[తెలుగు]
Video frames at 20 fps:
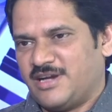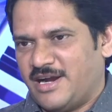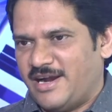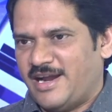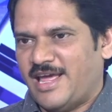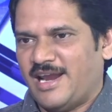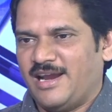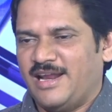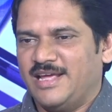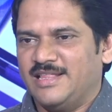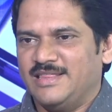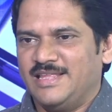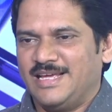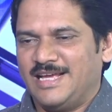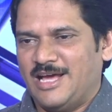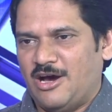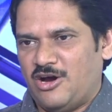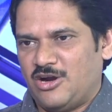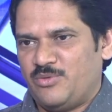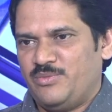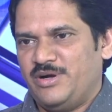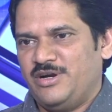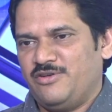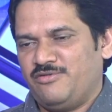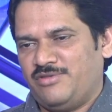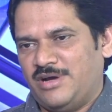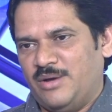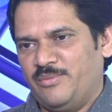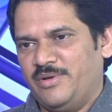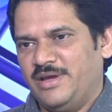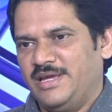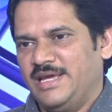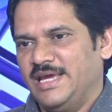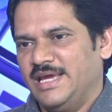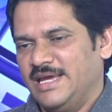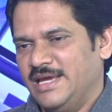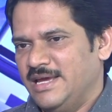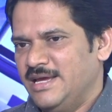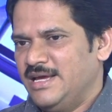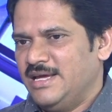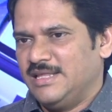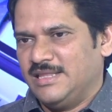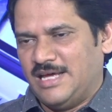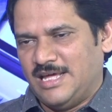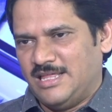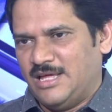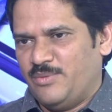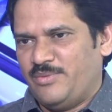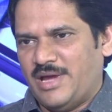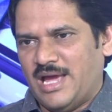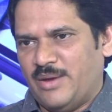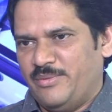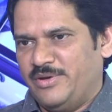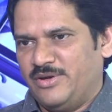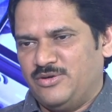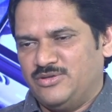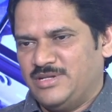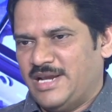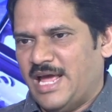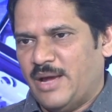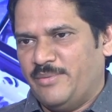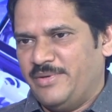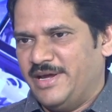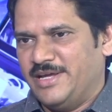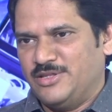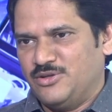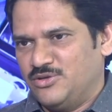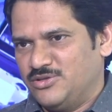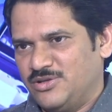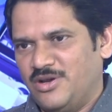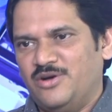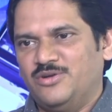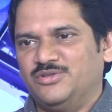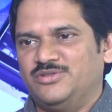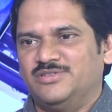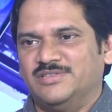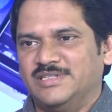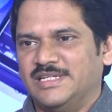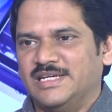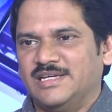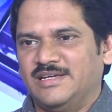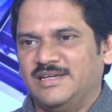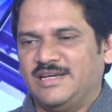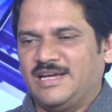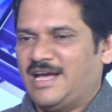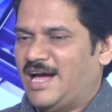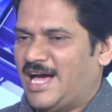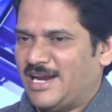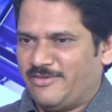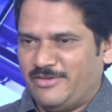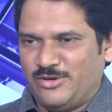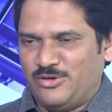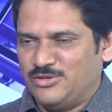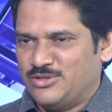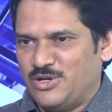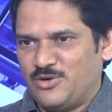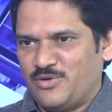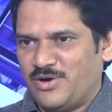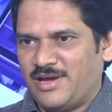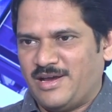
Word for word: రెండు నెలలు అయింది గవర్నమెంట్ ఫామ్ అయ్యి దాదాపు యాభై రోజులు యాభై ఐదు రోజులు అవుతుంది ఇంకా అరవై రోజులు కూడా